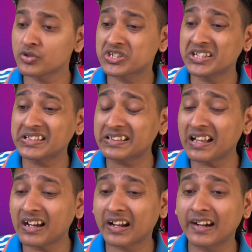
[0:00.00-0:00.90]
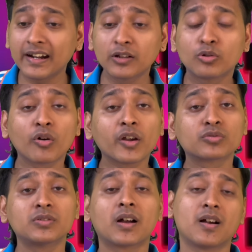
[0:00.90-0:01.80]
जितना क्रेडिट दोगे
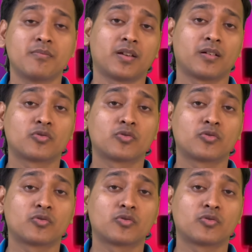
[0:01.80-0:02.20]
उतना कम है